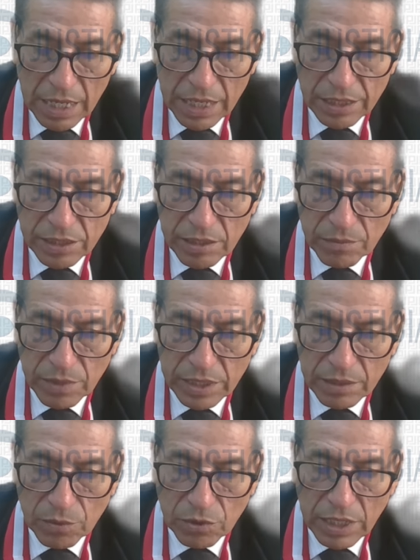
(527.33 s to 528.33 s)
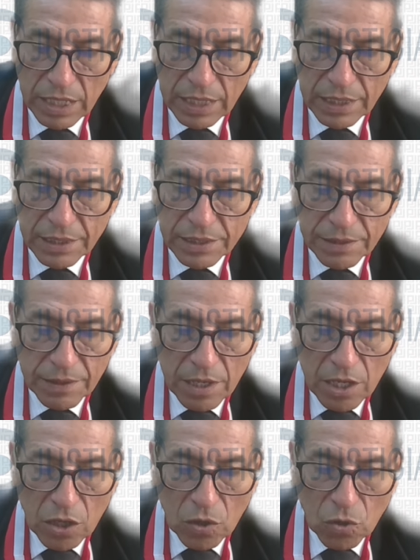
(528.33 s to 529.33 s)
extramatrimoniales
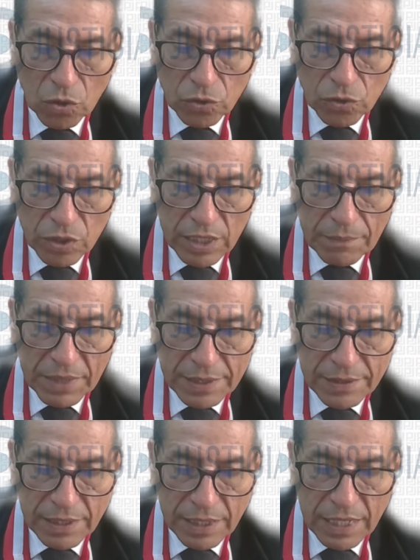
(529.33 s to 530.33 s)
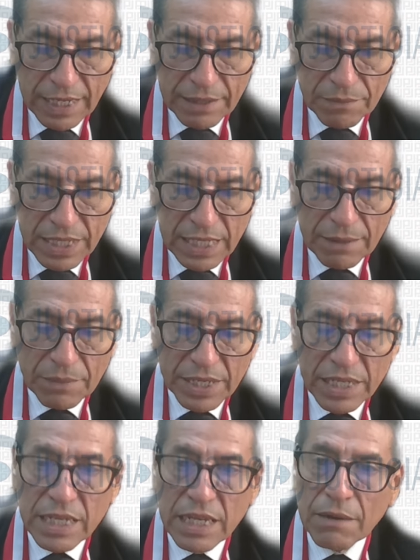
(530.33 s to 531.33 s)
con doña Marcela Emilia
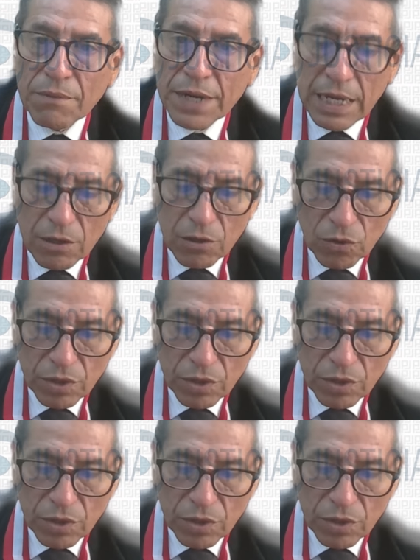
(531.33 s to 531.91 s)
Mejía Branco,